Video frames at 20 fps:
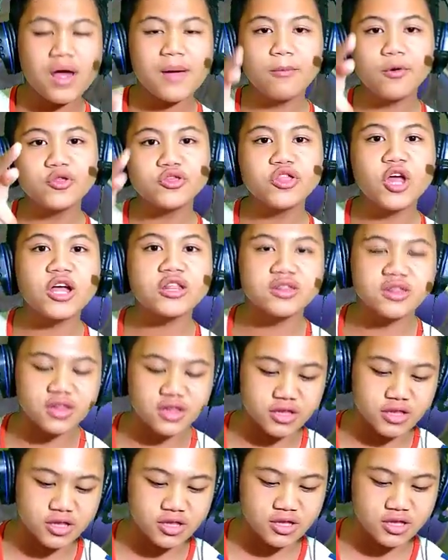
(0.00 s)
Woi, mantap.
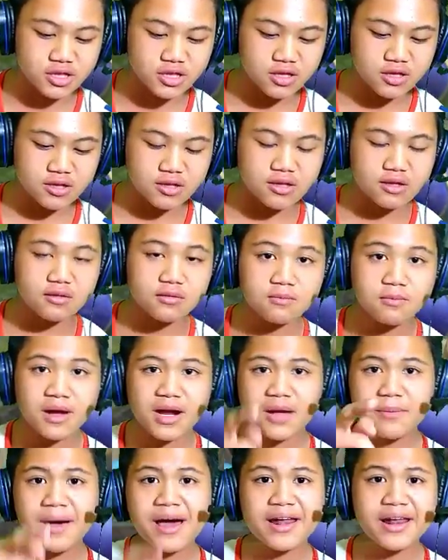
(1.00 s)

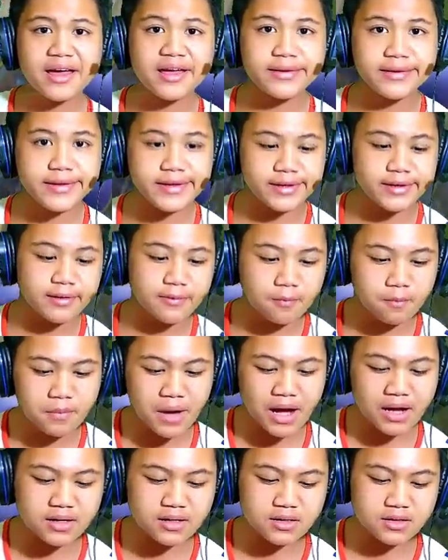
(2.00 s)
Bagaimana ini,
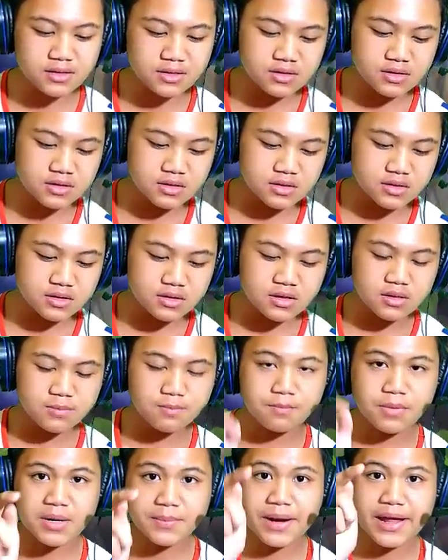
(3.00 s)
bug?
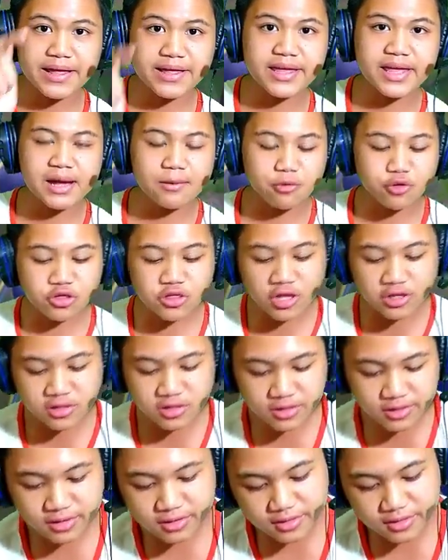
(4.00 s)
Perbaiki ya, Muntot.